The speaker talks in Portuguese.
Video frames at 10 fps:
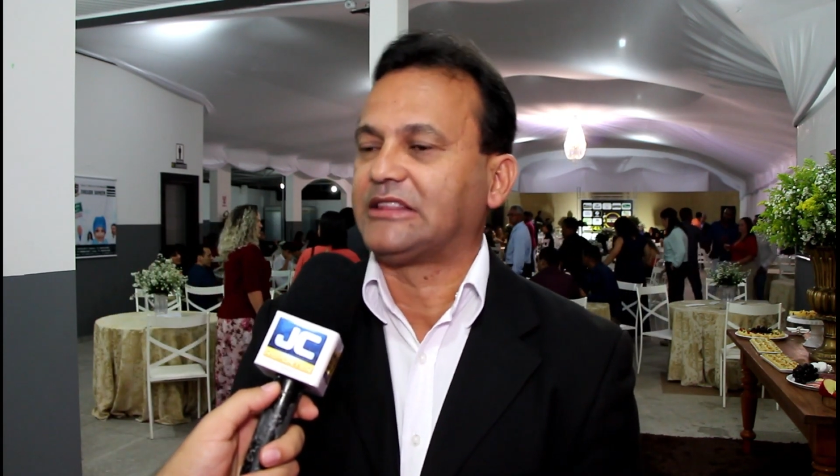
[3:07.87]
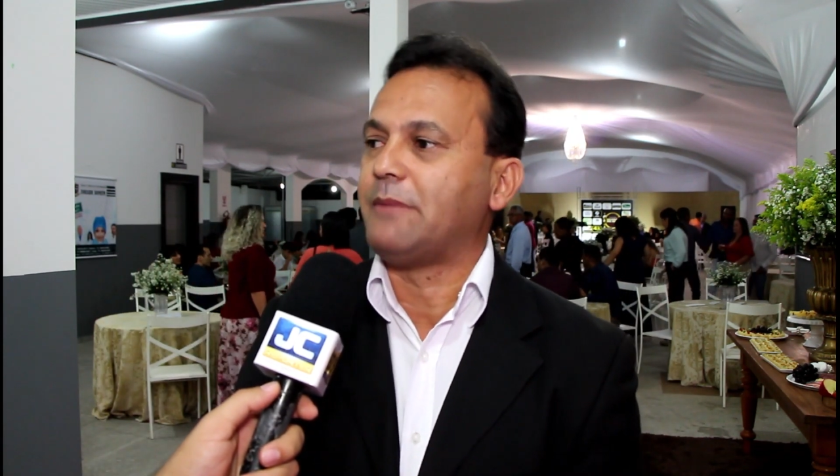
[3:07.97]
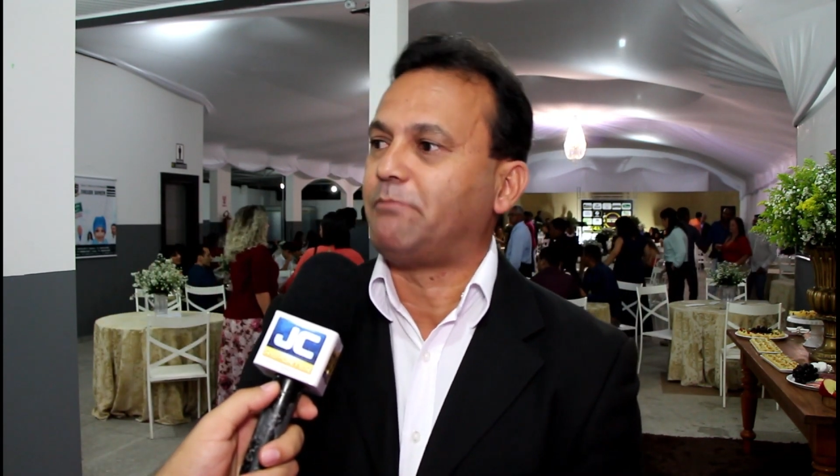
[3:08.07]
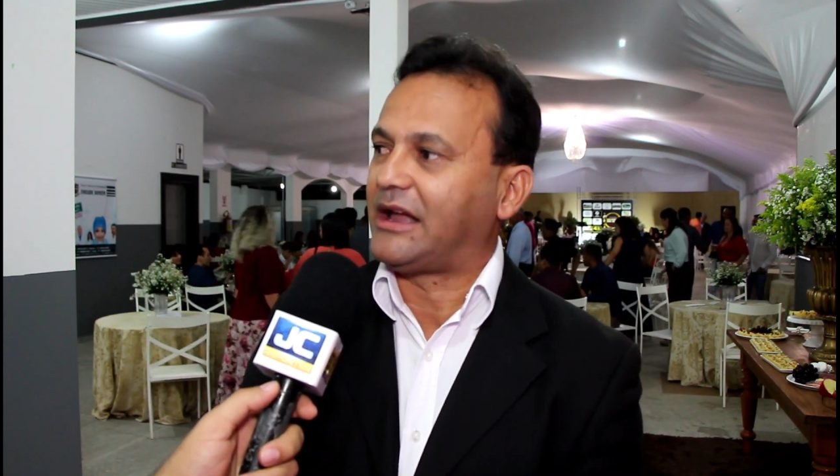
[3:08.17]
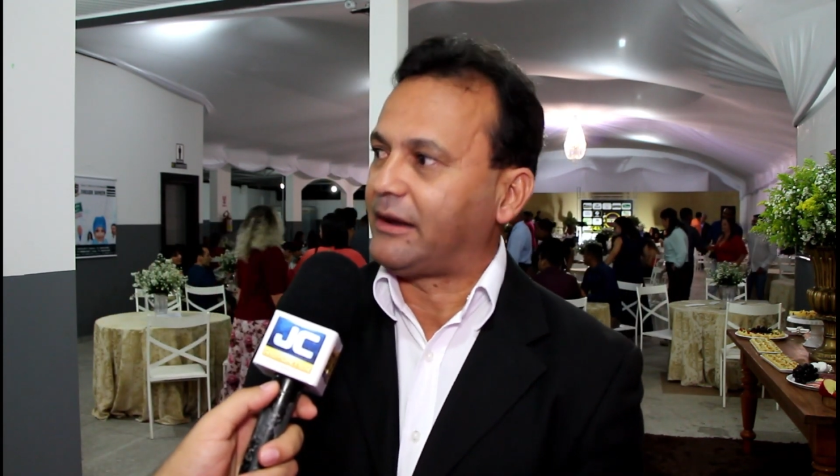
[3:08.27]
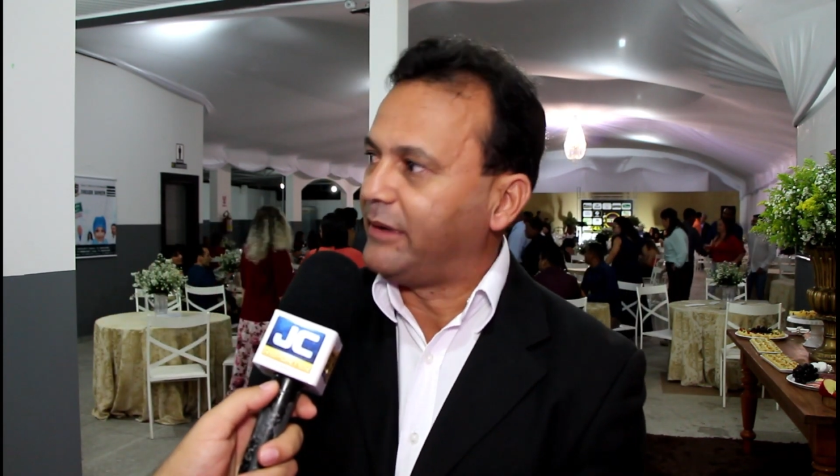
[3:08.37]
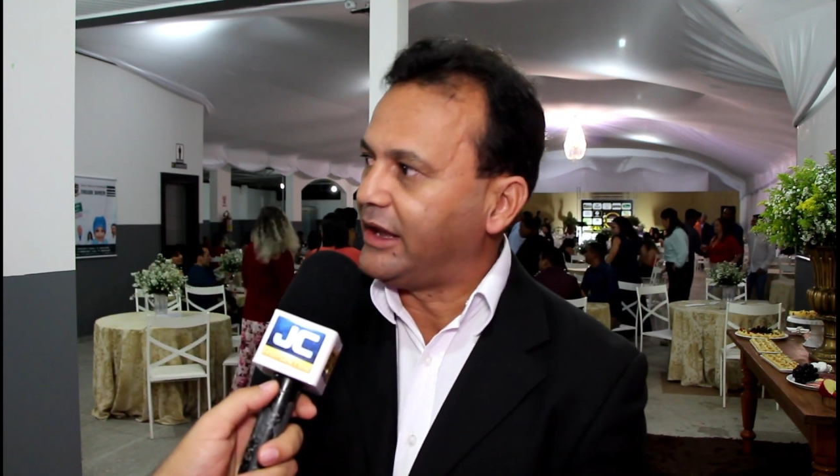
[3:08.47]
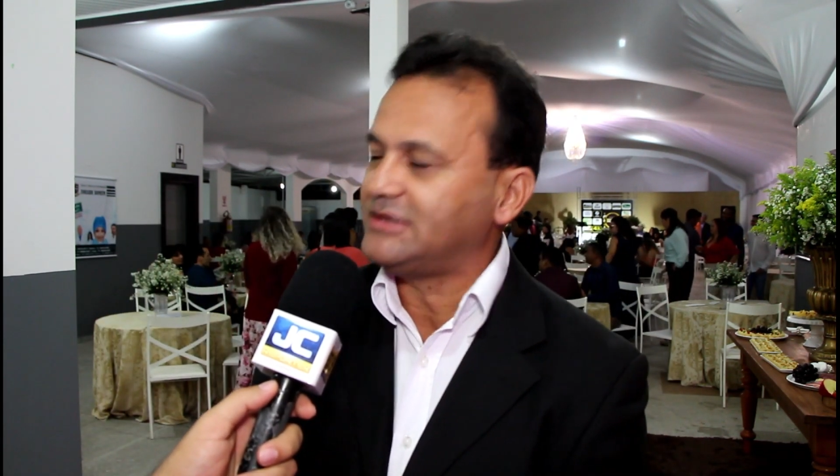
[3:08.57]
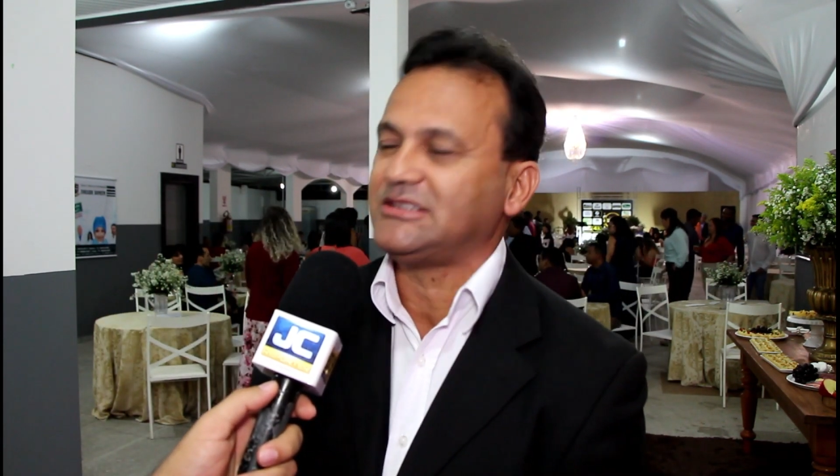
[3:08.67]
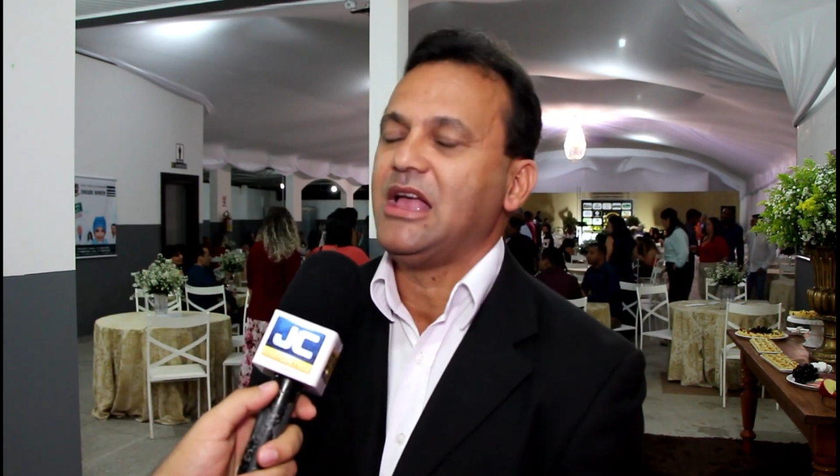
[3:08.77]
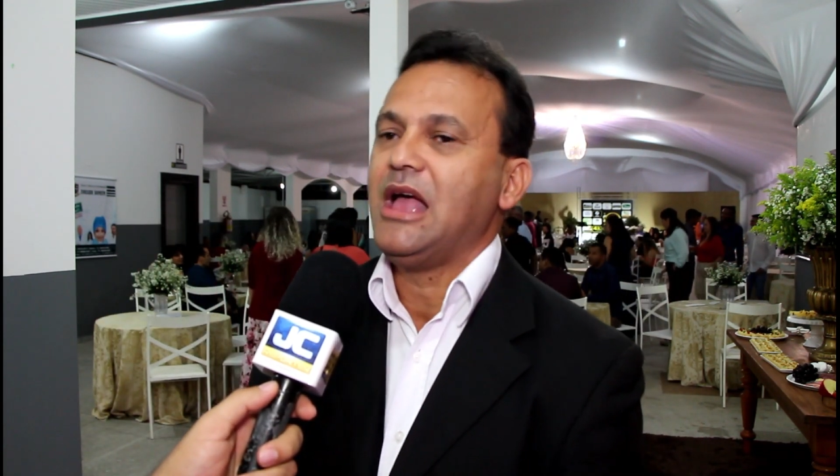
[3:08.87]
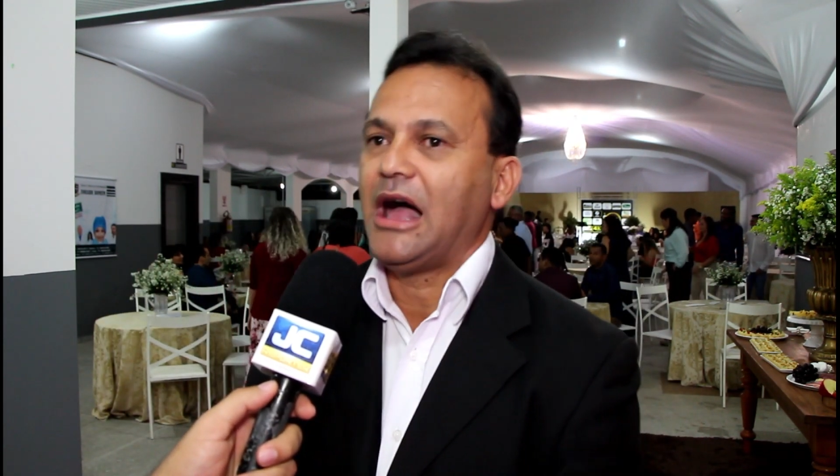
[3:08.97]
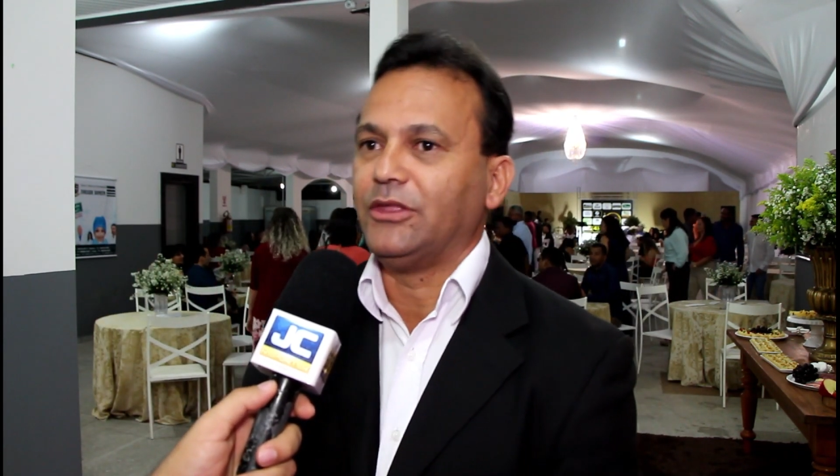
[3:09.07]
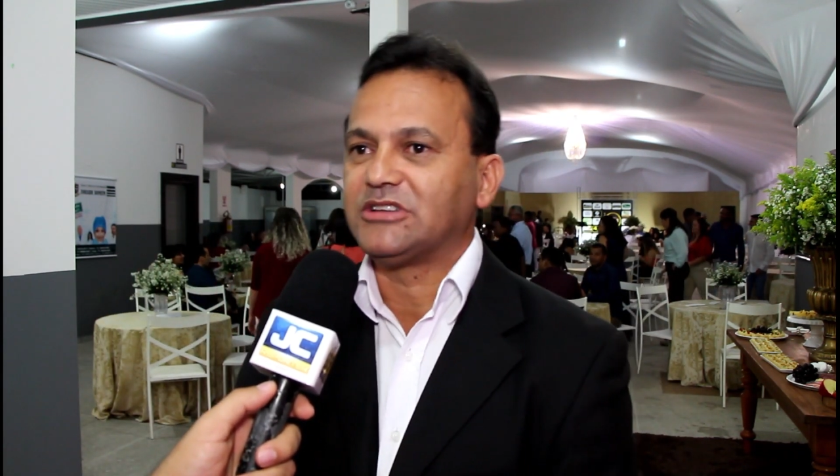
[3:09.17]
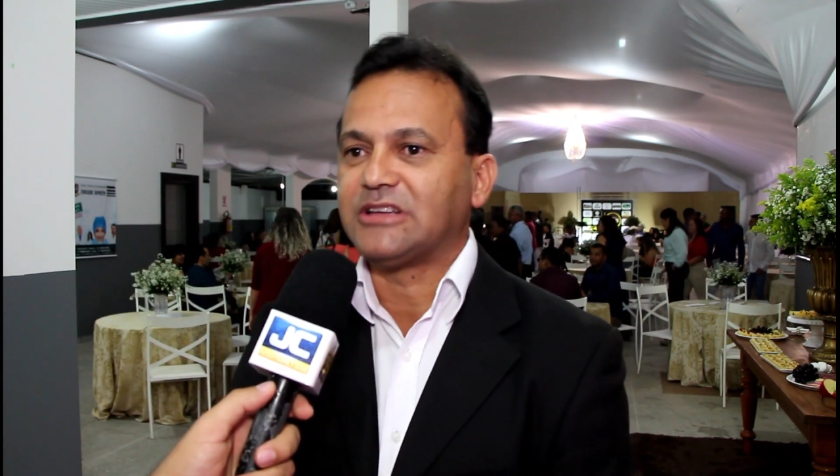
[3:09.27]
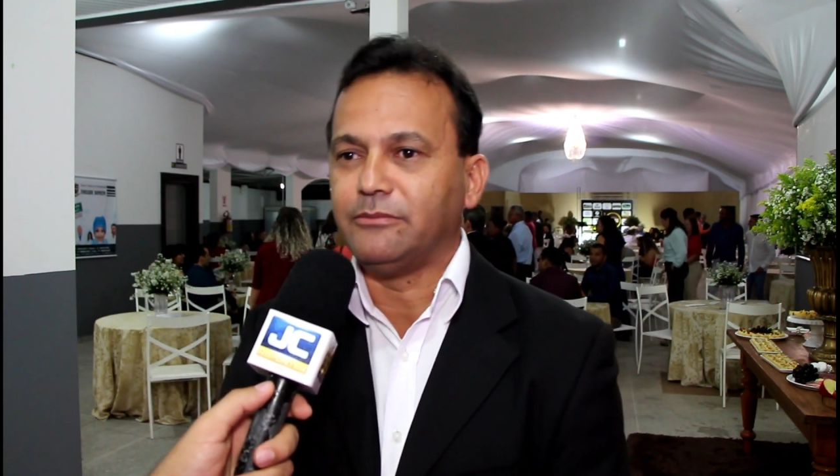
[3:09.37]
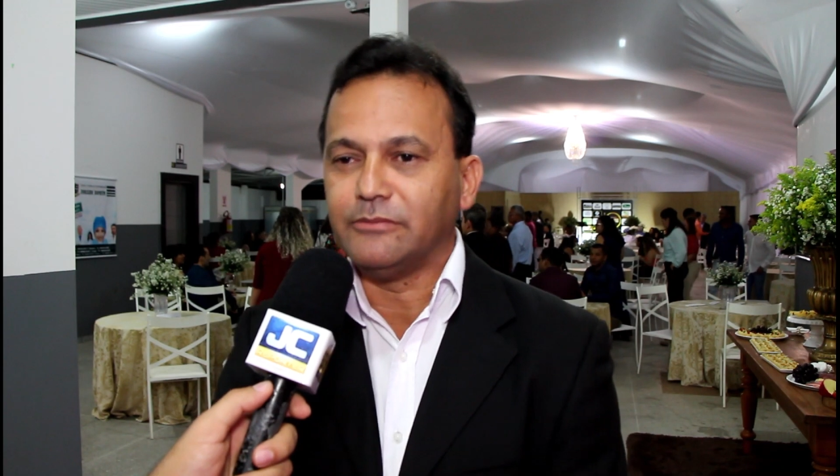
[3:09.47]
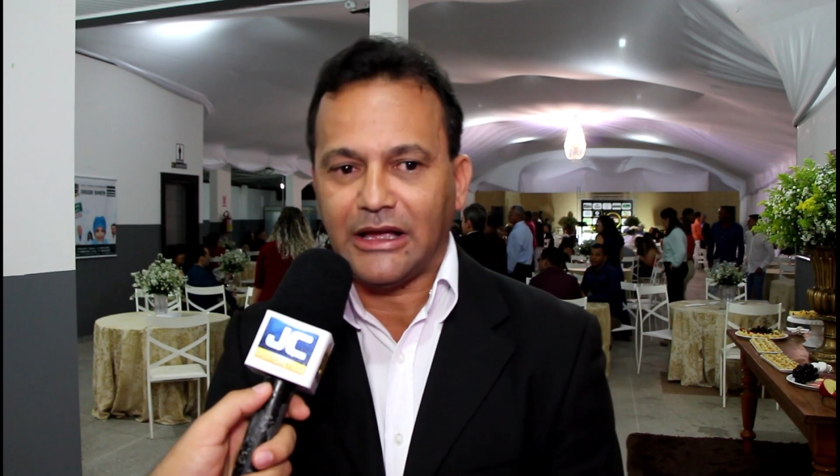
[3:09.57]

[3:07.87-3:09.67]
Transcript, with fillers: Tá? E parabéns à nossa,